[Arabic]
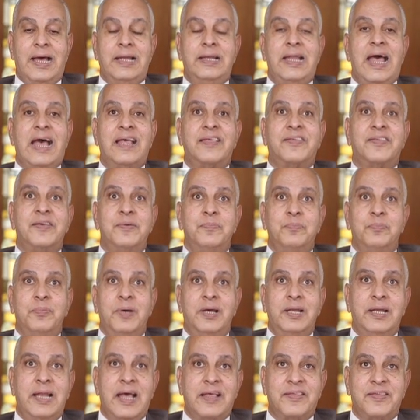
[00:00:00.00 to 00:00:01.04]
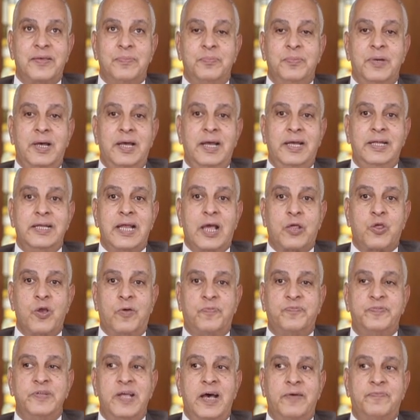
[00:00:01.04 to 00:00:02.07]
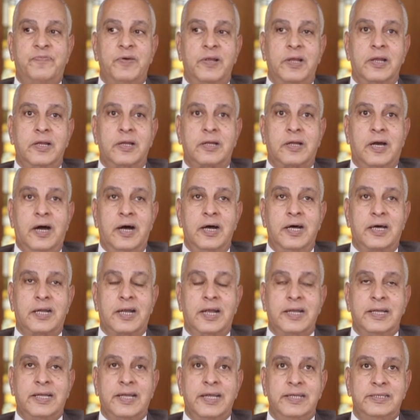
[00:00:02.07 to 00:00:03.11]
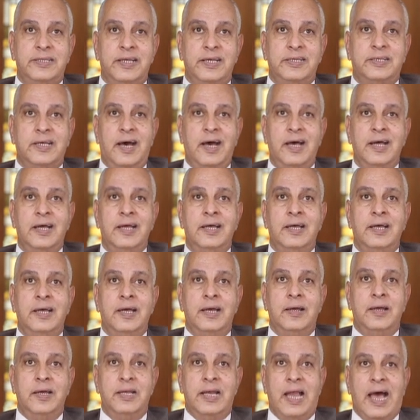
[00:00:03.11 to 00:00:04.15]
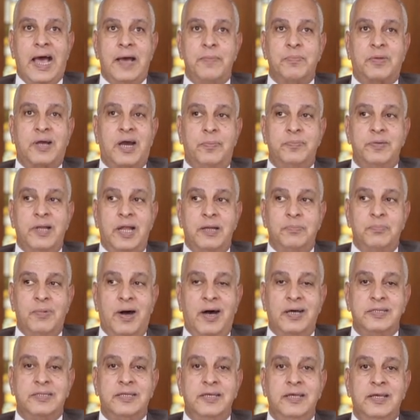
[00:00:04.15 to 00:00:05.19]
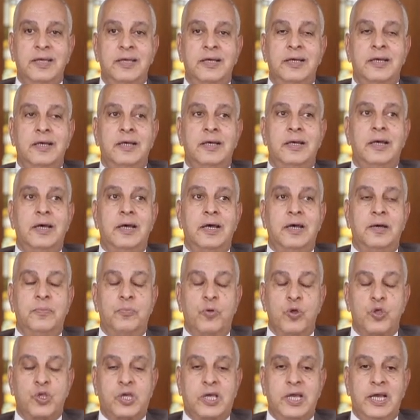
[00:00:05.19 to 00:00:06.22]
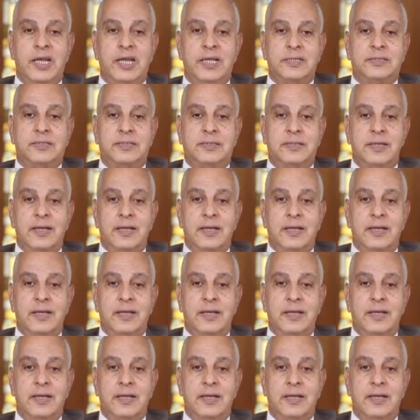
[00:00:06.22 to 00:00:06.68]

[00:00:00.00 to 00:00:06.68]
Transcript: لازم لازم احنا شفنا في القاهره الجديده العام قبل الماضي آه، مشكله